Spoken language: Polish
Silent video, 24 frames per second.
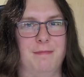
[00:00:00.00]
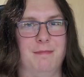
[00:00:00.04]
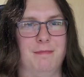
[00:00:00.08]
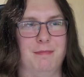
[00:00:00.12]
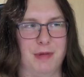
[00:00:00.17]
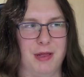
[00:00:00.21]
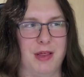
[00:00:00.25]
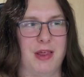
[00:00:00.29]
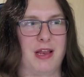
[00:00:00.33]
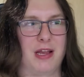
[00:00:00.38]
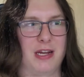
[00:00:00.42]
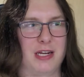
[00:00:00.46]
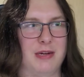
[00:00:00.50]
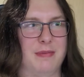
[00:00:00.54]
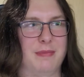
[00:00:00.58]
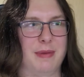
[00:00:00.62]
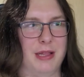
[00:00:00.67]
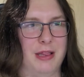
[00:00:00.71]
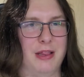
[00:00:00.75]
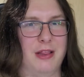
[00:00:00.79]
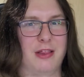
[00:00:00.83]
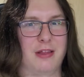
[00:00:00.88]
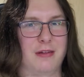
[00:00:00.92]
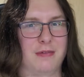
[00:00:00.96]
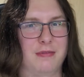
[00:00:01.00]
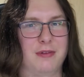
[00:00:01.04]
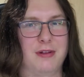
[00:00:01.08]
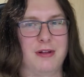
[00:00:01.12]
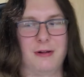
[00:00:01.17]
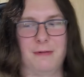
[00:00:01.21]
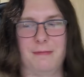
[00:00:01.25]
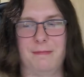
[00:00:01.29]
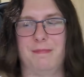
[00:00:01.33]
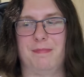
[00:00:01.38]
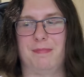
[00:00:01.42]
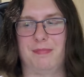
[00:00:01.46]
Myślę, że będzie.
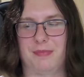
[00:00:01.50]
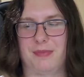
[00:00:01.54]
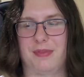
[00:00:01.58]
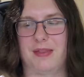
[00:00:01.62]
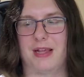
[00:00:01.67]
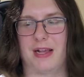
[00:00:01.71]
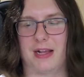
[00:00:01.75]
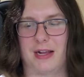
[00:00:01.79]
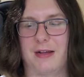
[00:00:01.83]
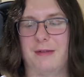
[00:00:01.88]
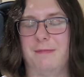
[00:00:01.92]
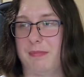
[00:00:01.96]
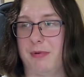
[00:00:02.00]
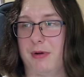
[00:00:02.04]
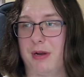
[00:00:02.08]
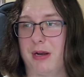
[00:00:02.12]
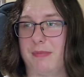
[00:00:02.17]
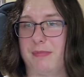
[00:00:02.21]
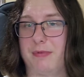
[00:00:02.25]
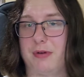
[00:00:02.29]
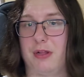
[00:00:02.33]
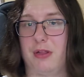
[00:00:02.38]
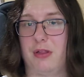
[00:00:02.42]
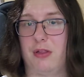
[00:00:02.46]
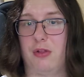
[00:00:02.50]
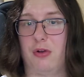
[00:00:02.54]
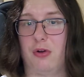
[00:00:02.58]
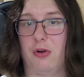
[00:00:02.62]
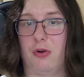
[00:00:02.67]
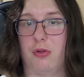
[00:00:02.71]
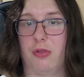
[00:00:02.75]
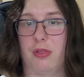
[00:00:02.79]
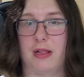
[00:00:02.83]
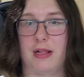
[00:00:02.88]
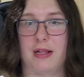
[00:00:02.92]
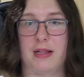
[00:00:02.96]
No, tak. Pora przejść do
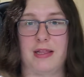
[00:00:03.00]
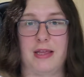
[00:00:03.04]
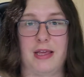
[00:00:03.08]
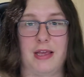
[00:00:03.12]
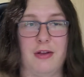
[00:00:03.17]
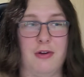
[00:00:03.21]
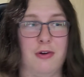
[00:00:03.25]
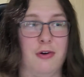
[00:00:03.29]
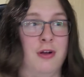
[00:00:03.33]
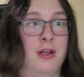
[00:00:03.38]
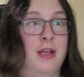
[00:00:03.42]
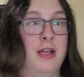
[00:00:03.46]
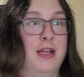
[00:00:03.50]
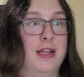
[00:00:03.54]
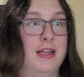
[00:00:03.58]
ostatniego.